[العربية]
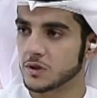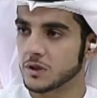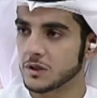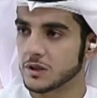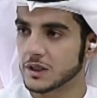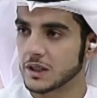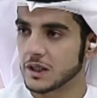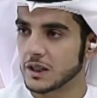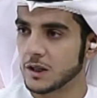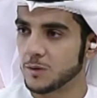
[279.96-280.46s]

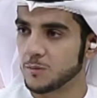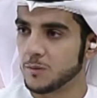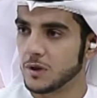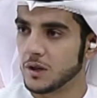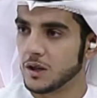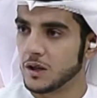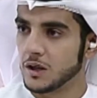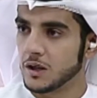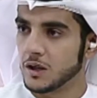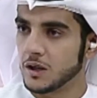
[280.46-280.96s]
تتكلم
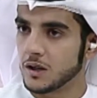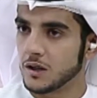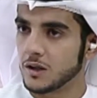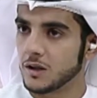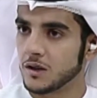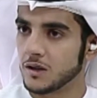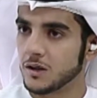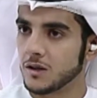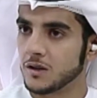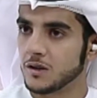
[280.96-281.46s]

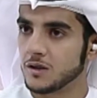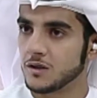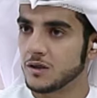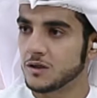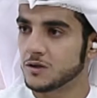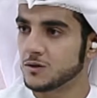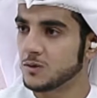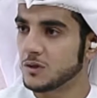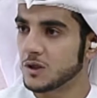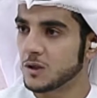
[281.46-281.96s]
آه،
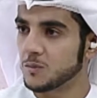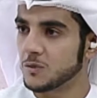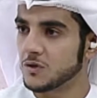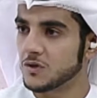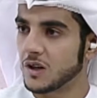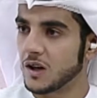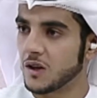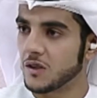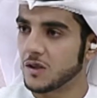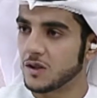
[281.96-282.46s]
إلى شو
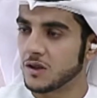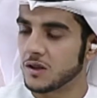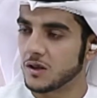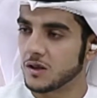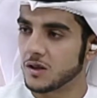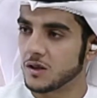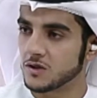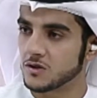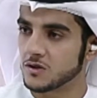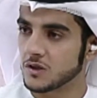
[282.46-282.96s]
يرمز هذا
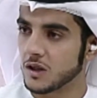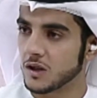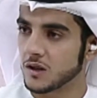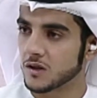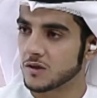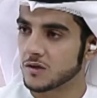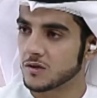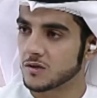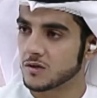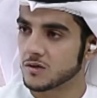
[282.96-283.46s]
الشعار؟
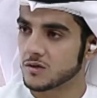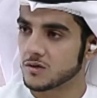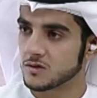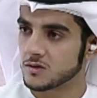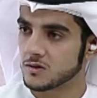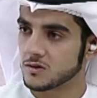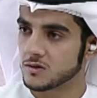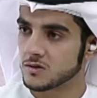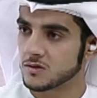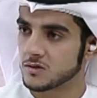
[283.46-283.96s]

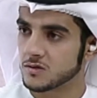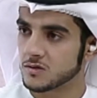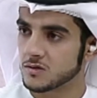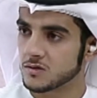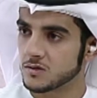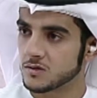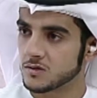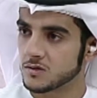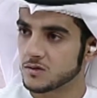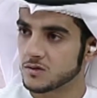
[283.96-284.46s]

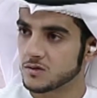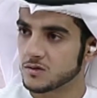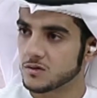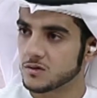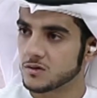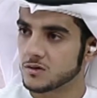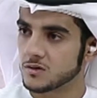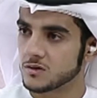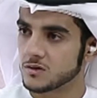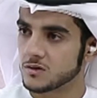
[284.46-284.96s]

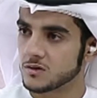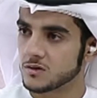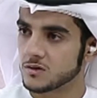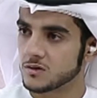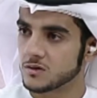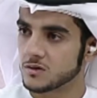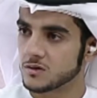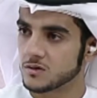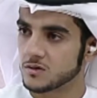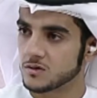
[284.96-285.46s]
تحدثنا
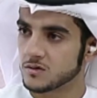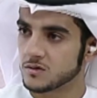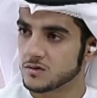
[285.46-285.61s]
عن أن